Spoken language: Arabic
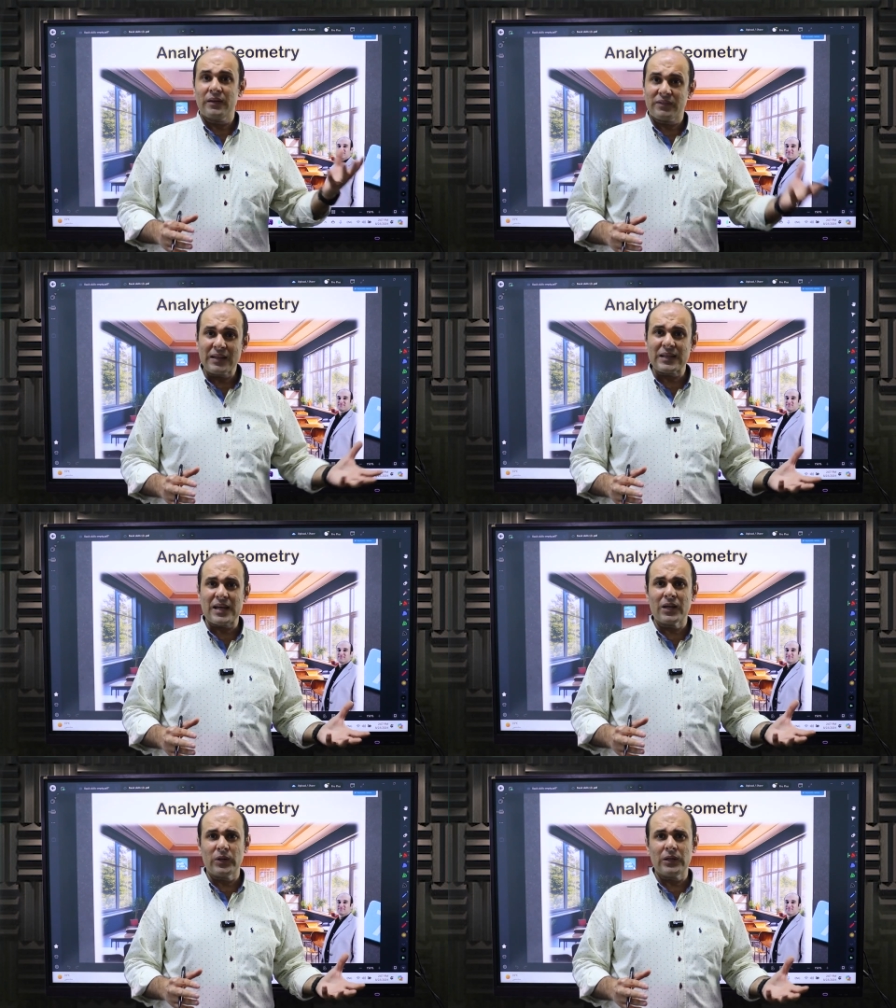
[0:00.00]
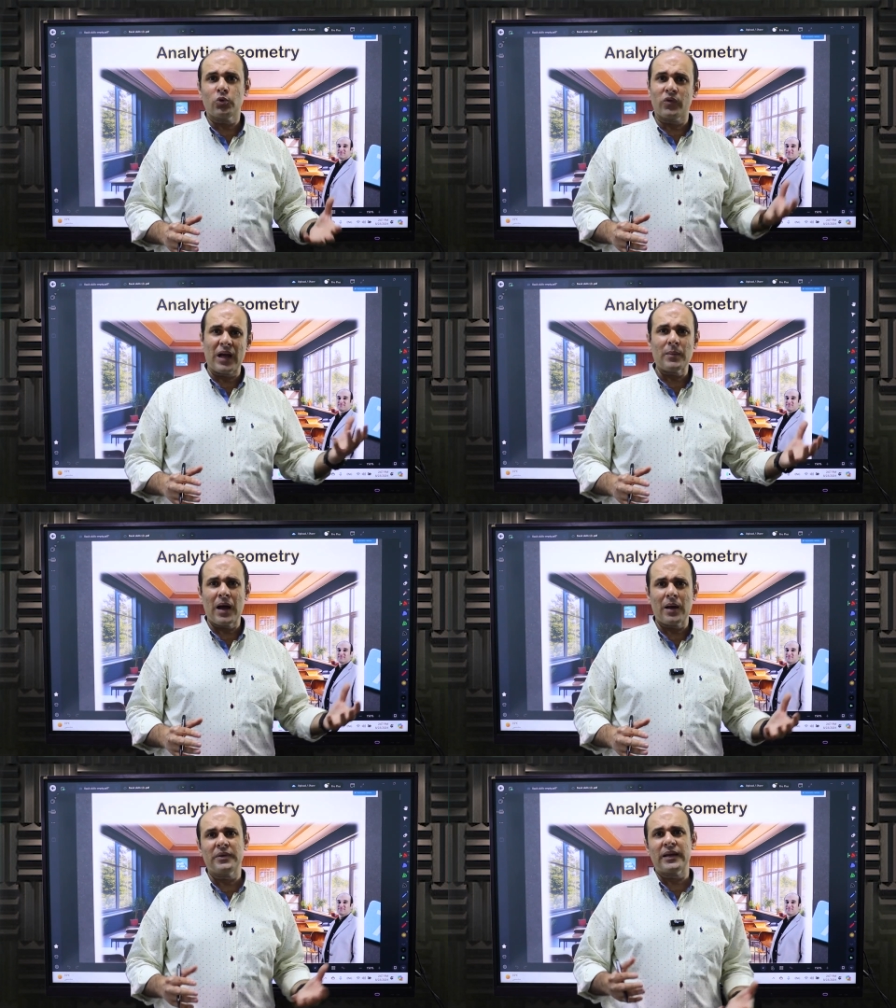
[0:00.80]
في ثالثه ثانوي وفي
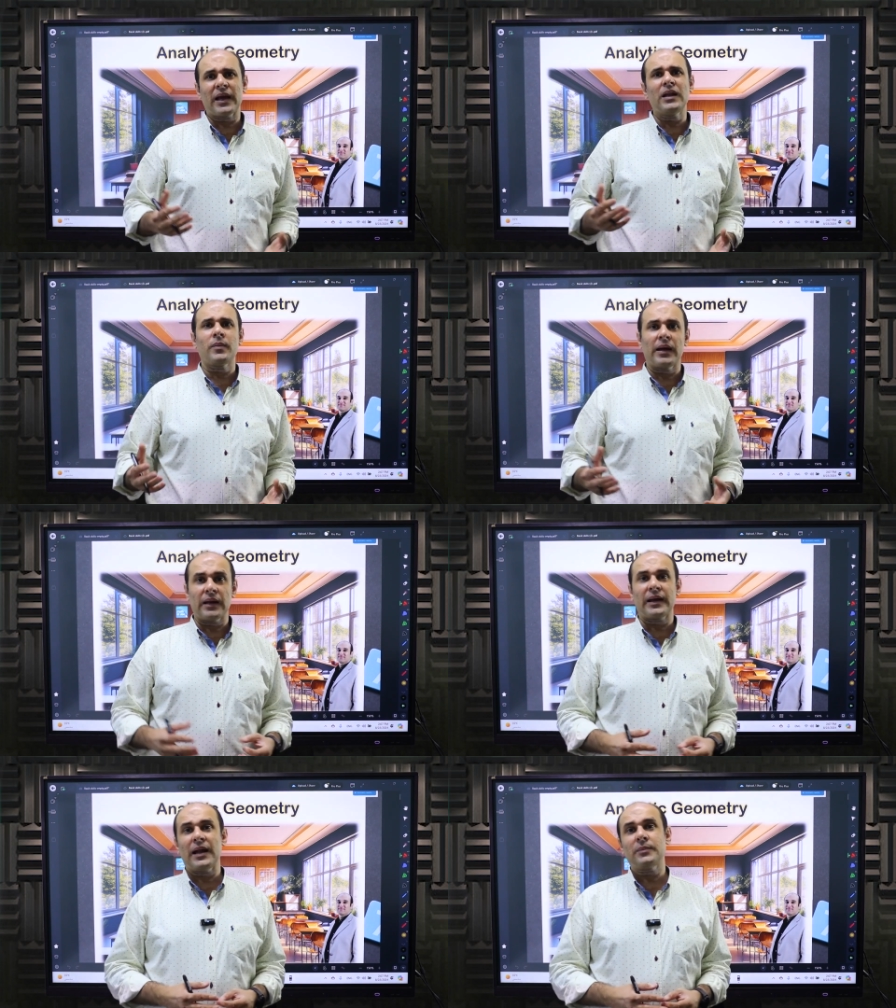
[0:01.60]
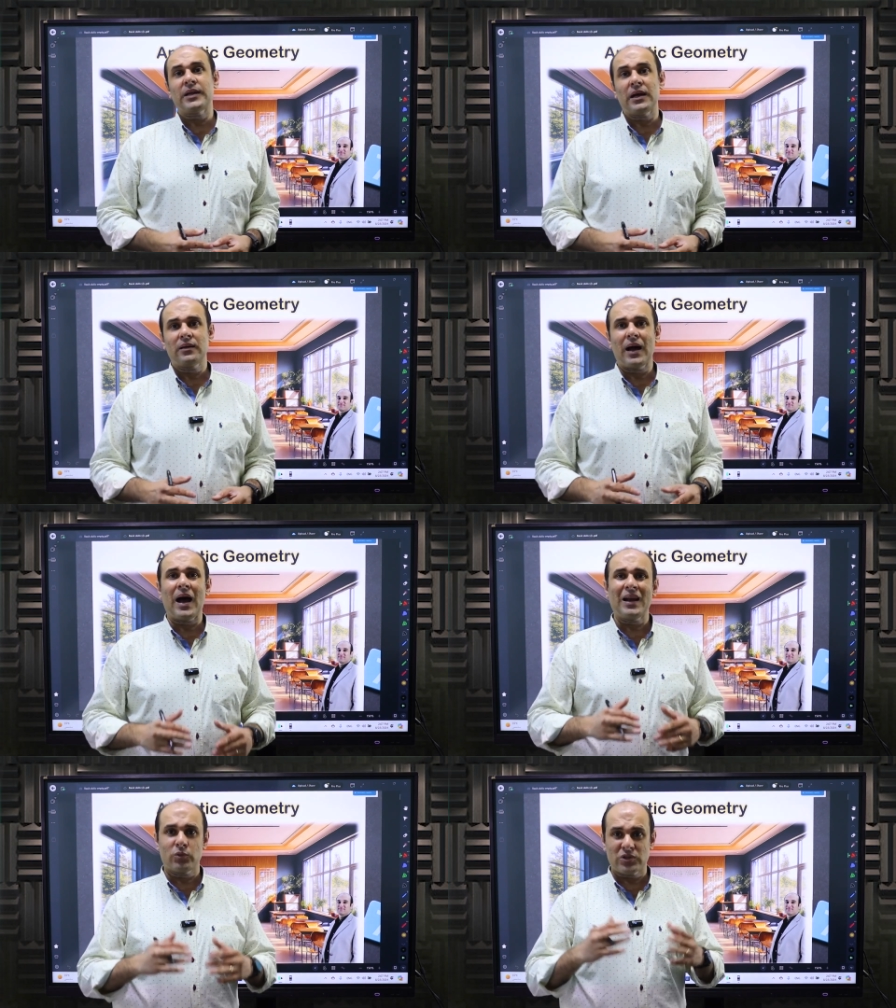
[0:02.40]
جامعه بنتكلم على الكلام ده
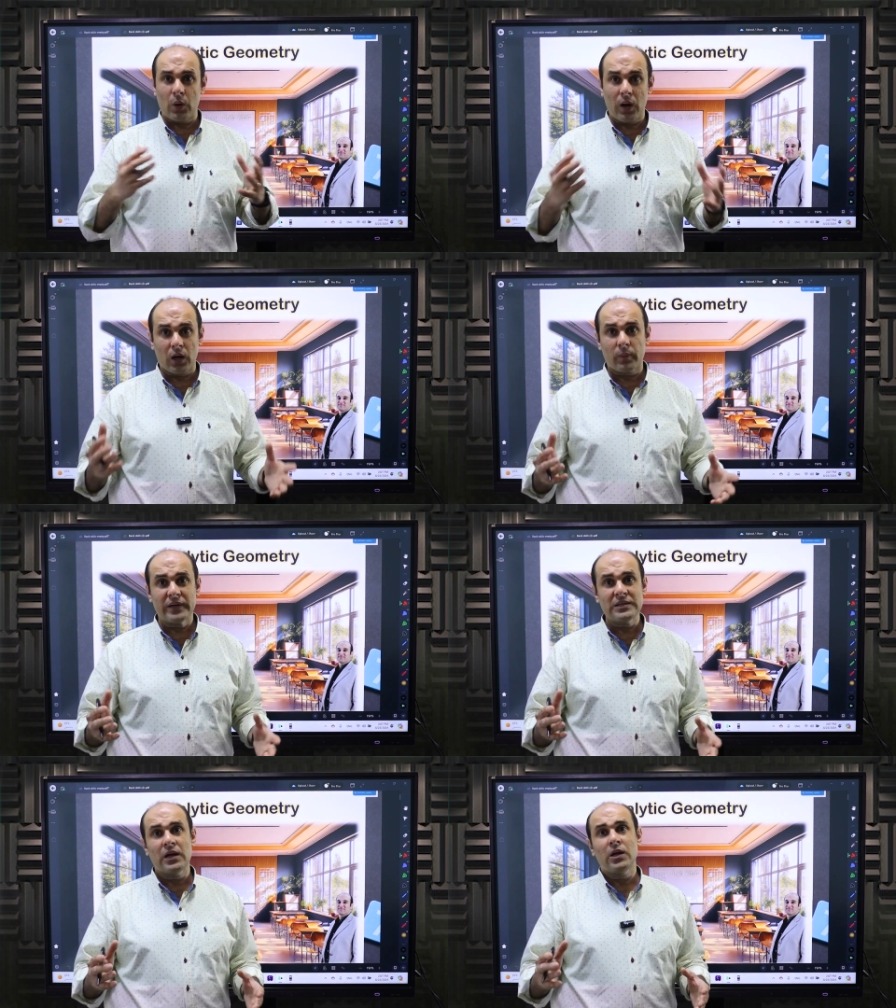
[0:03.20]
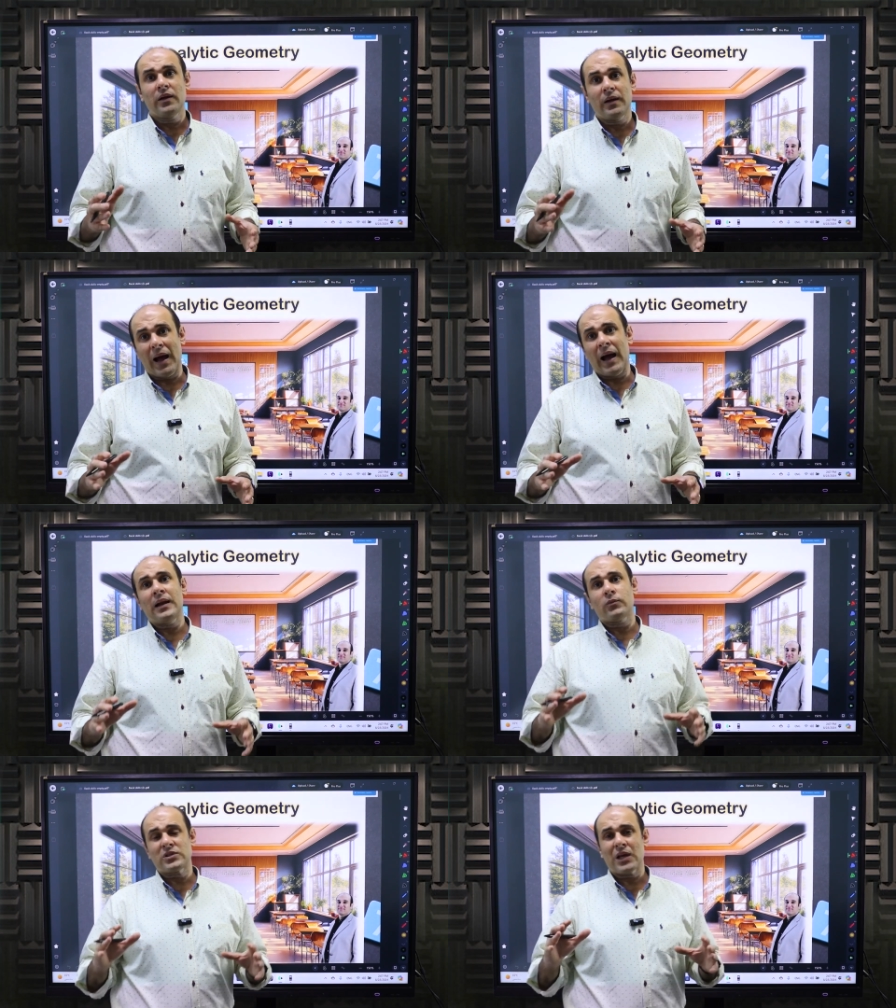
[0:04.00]
على مستوى اكبر
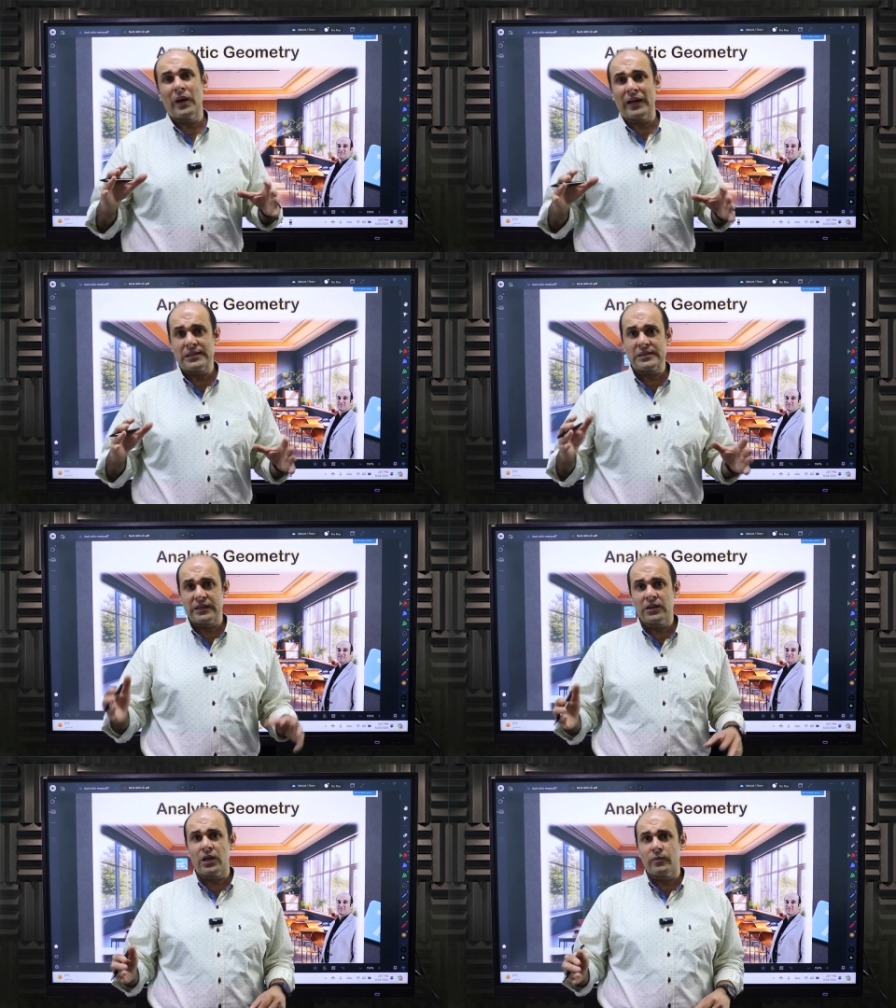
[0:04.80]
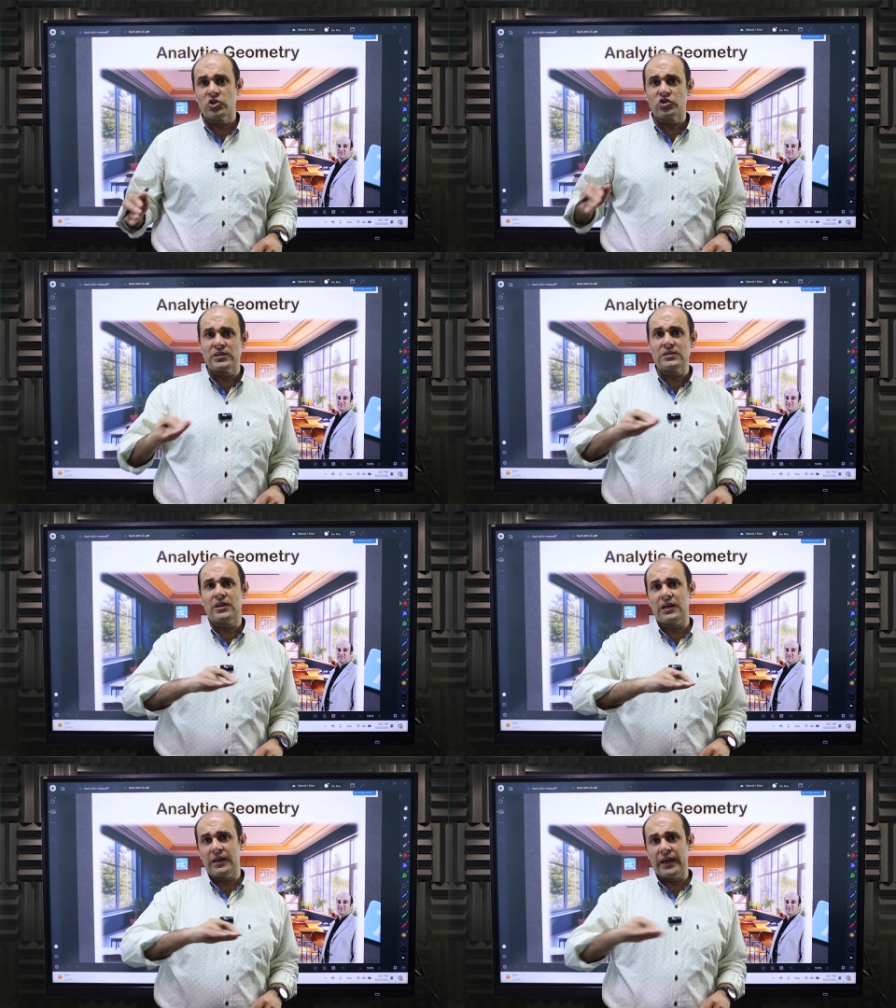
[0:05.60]
على مستوى ال 3
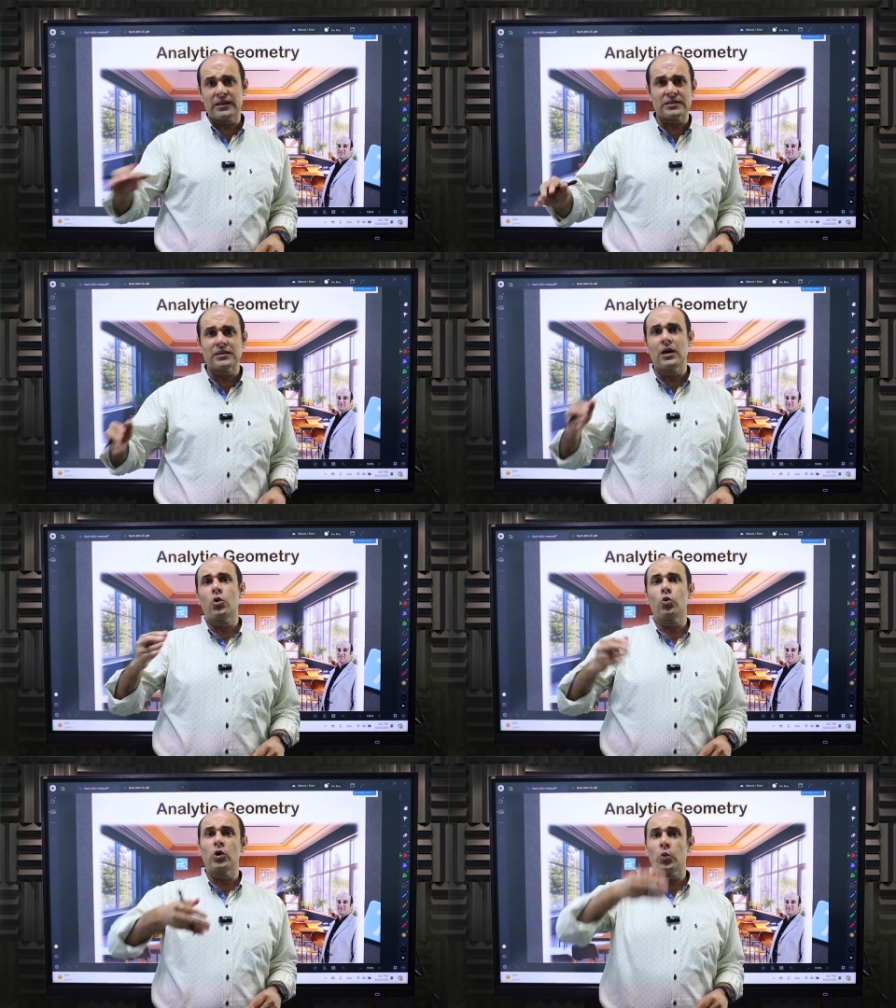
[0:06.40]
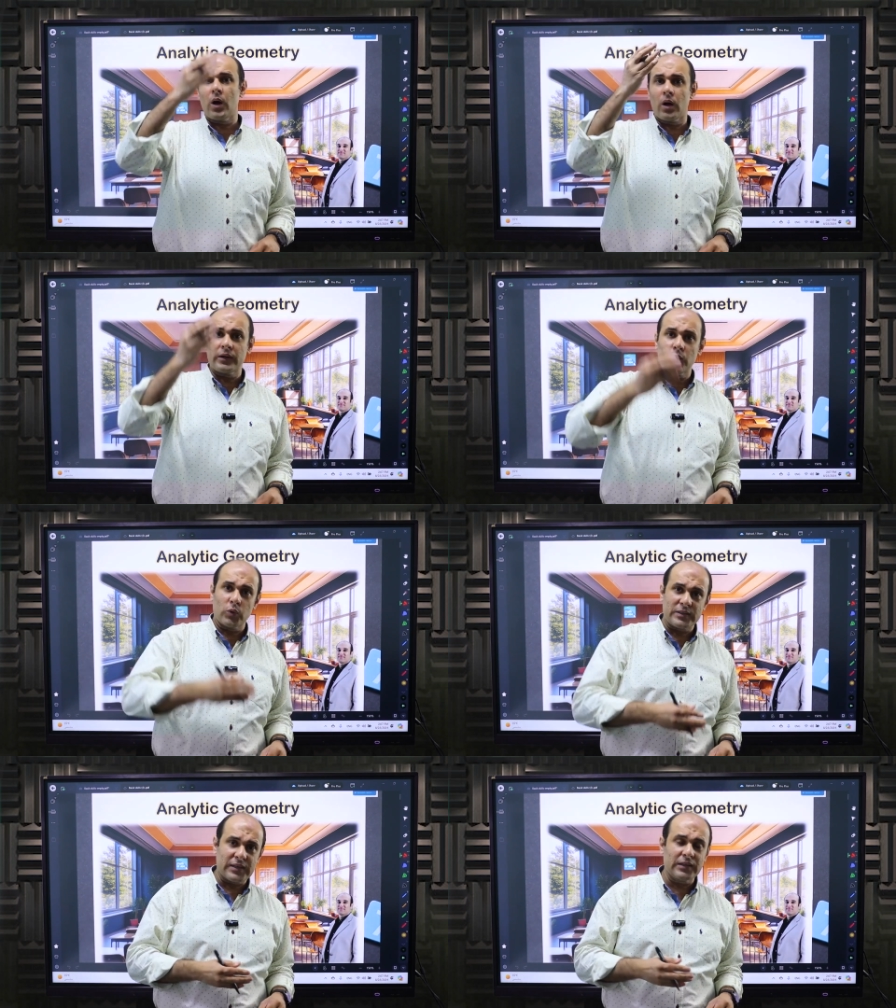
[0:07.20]
دايمنشنز الاكس والواي
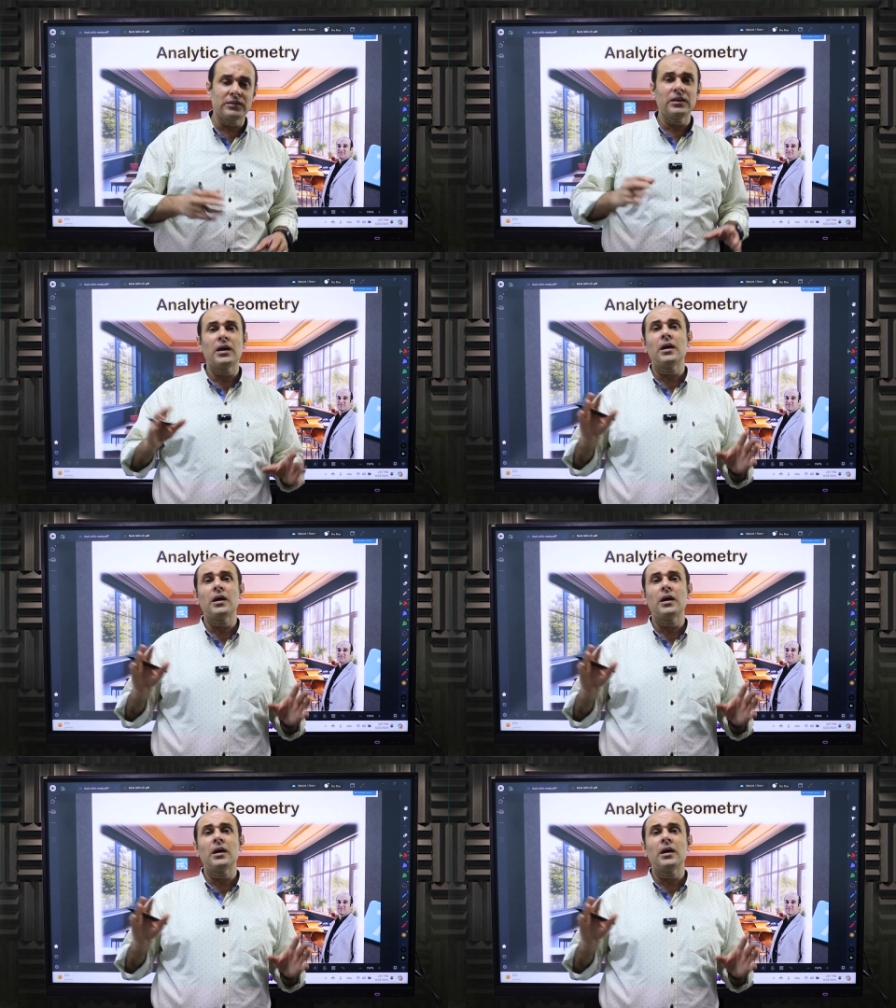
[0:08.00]
والزد